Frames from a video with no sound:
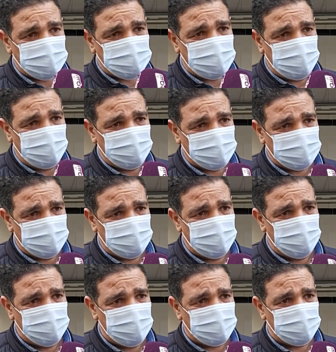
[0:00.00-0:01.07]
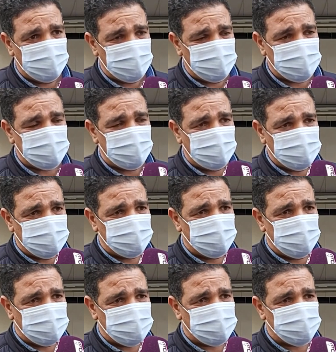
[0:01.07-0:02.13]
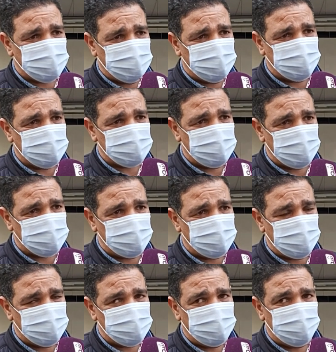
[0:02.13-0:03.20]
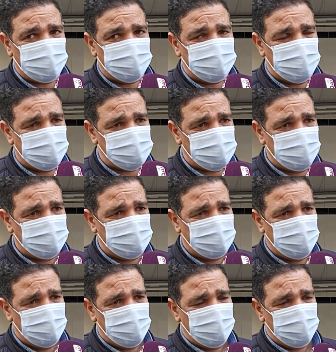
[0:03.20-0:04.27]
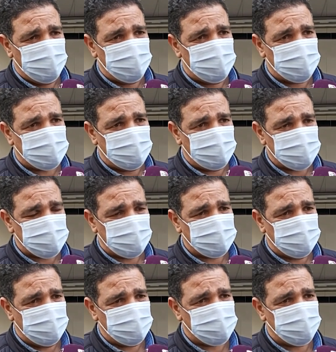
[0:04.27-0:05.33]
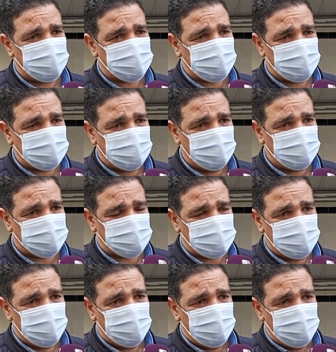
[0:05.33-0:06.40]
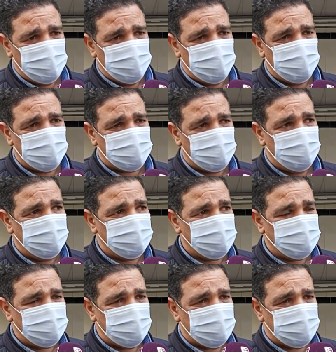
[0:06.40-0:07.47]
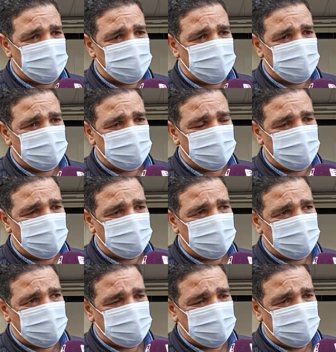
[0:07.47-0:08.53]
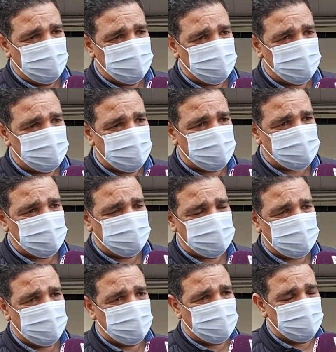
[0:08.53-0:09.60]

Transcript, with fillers: الصراحه فقدنا الامل قلنا راه مازال غنزيدوا واحد 6 شهور ولا 7 شهور كنشوفوا رمضان جاي والناس كيفاش غتعيش وباش غتعيش ولكن الحمد لله هذا الخبر هذا الحمد لله جا مزيان